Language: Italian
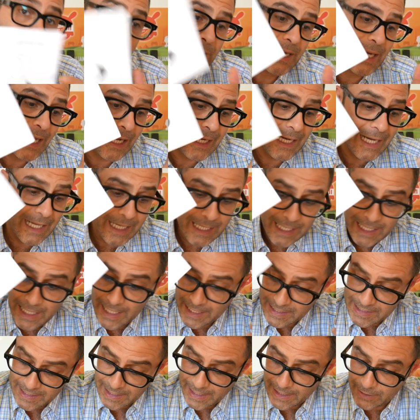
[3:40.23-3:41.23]
quindi anche in
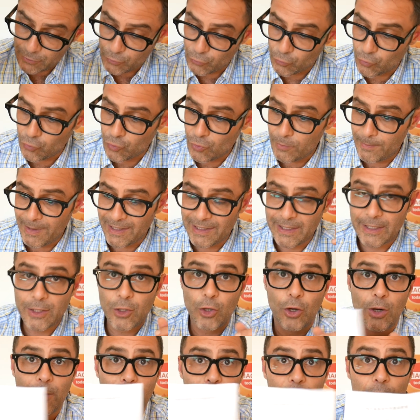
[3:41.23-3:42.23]
inglese, che tutto sommato è
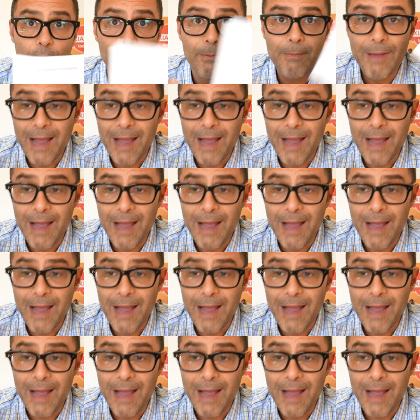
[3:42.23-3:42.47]
comodo.